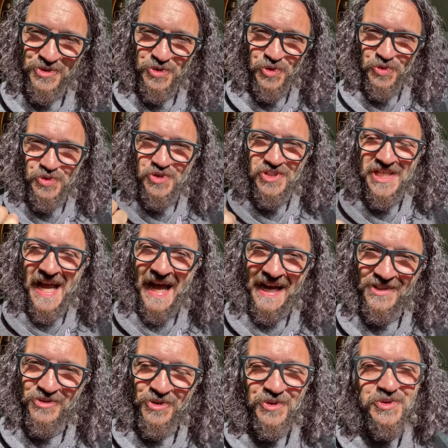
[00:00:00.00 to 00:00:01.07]

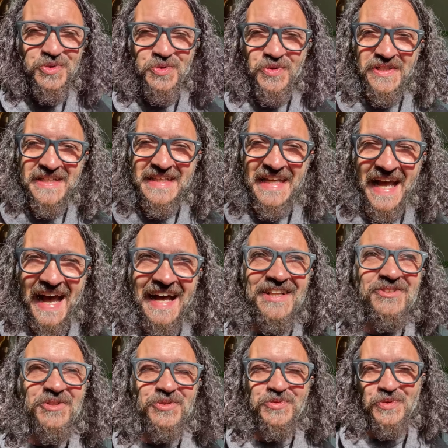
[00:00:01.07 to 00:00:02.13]
ciucciato,
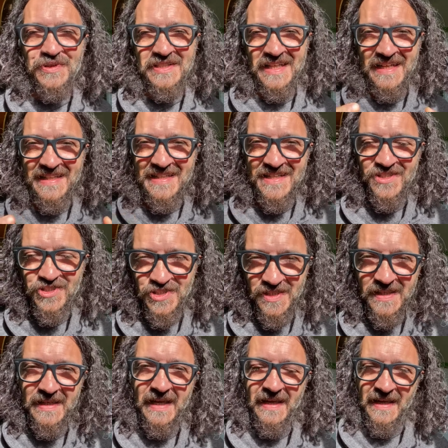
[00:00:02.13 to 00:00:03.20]
succhiato tutte le
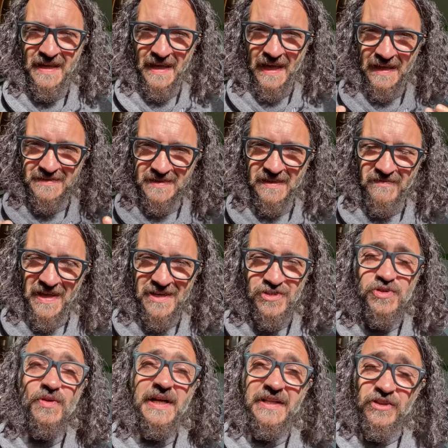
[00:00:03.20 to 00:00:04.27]
energie
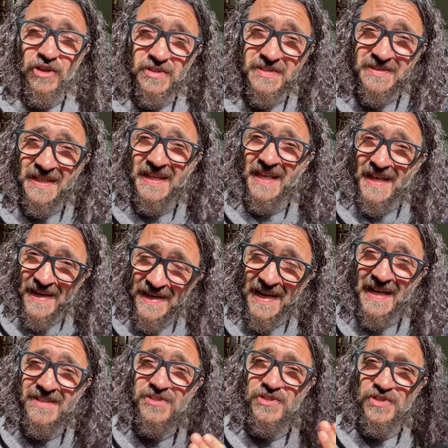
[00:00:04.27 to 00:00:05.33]
attraverso le nostre
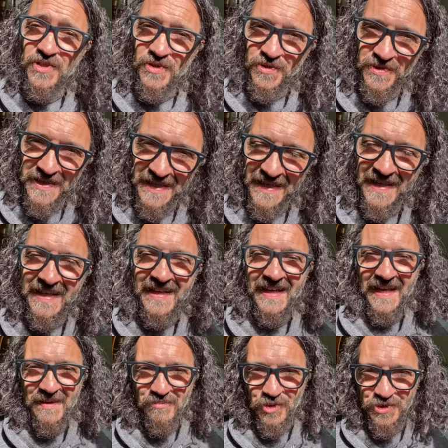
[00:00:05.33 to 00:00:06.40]
reazioni
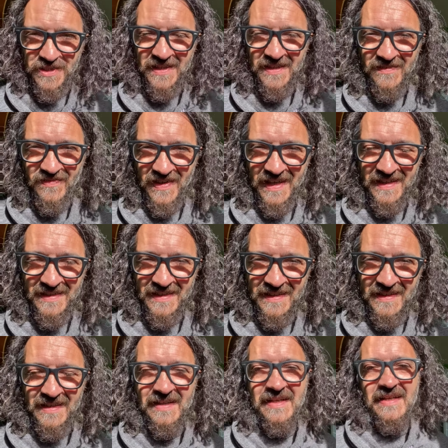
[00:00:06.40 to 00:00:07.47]
emotive.
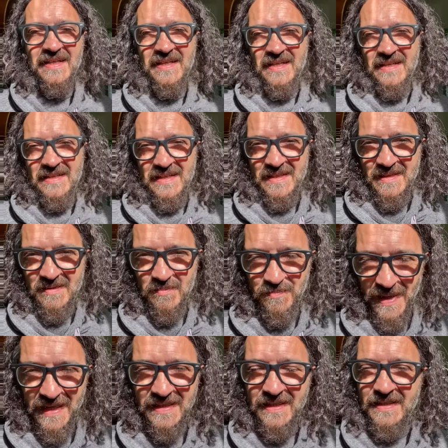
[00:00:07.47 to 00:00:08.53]

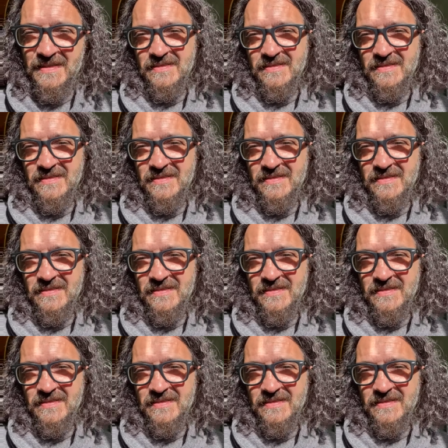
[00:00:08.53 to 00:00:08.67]
Bene,